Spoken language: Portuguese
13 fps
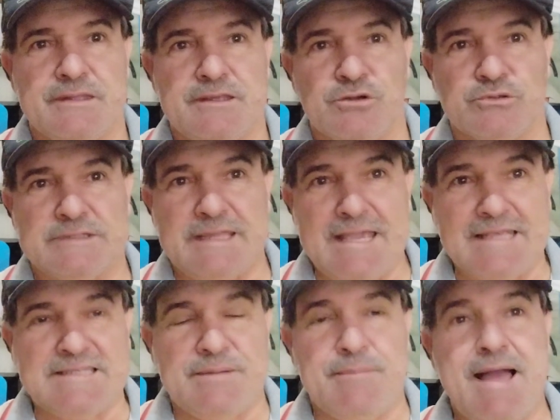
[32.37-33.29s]
Eu tenho
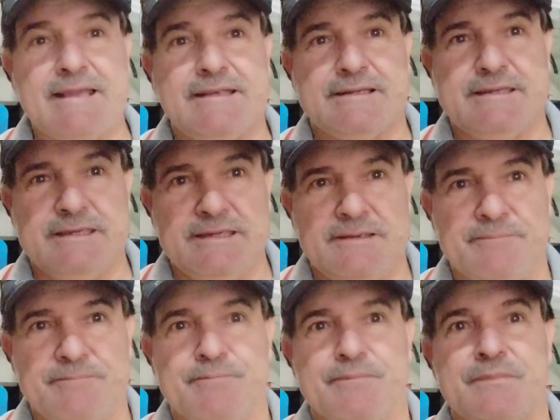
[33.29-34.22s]
essa máquina
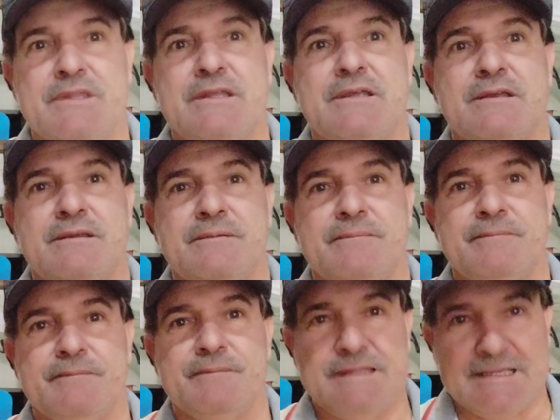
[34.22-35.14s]
aqui
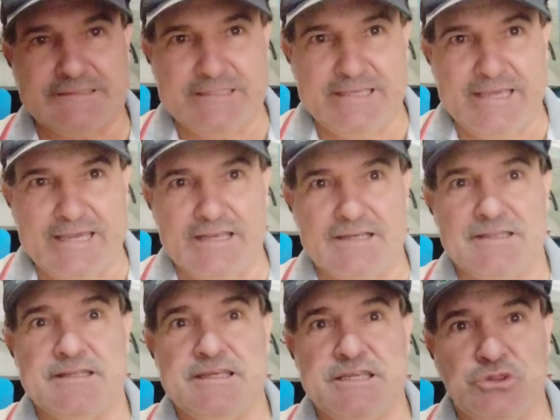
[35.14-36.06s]
da Cielo
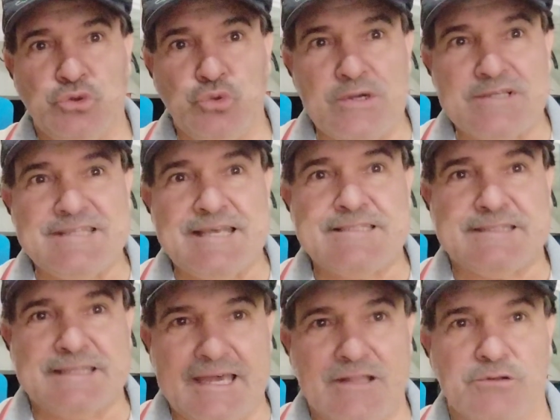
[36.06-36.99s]
e duas da
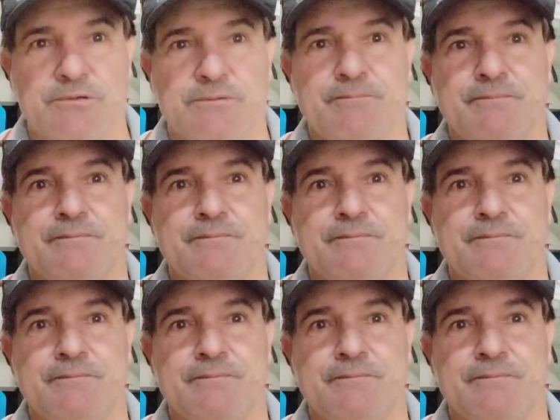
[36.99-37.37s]
Estelo.